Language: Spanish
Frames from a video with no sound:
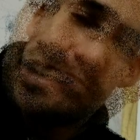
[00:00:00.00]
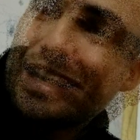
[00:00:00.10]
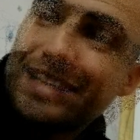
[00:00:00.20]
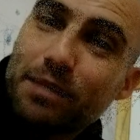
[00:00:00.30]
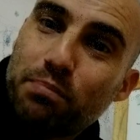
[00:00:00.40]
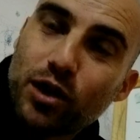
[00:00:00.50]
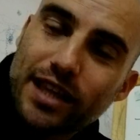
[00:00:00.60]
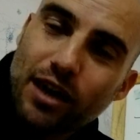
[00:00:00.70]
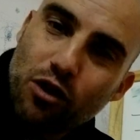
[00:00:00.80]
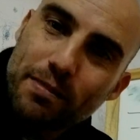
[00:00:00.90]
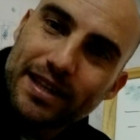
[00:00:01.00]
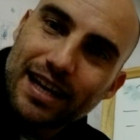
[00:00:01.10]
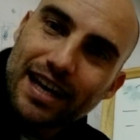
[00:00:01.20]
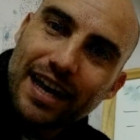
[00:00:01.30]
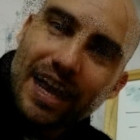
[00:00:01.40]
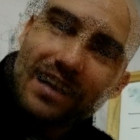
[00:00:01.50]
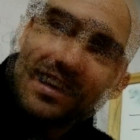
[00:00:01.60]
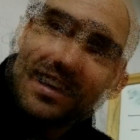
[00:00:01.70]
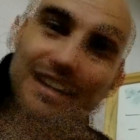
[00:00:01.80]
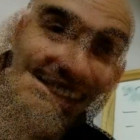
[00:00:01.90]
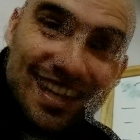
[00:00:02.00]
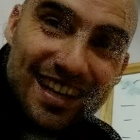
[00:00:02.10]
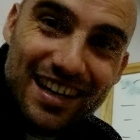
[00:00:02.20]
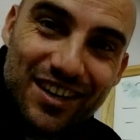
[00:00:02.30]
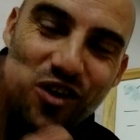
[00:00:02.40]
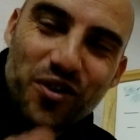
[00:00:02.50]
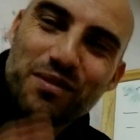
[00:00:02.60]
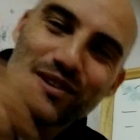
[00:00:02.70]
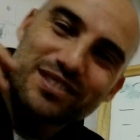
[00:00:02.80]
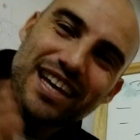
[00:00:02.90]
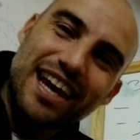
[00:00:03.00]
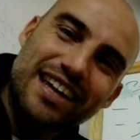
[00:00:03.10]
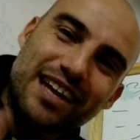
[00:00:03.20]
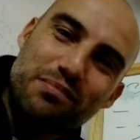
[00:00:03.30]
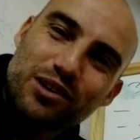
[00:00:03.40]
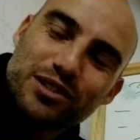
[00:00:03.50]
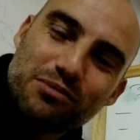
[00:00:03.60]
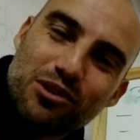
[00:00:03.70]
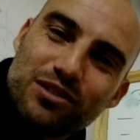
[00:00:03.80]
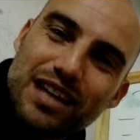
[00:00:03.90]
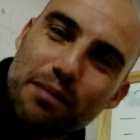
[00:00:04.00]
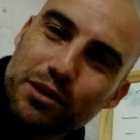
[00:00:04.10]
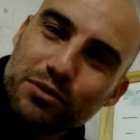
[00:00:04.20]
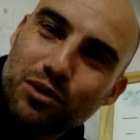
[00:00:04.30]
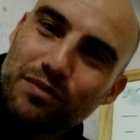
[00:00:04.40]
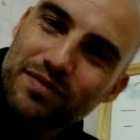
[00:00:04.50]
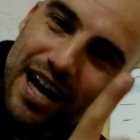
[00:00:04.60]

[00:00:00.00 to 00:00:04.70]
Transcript: Gracias por estar nuevamente en el canal y nos vemos en el próximo capítulo.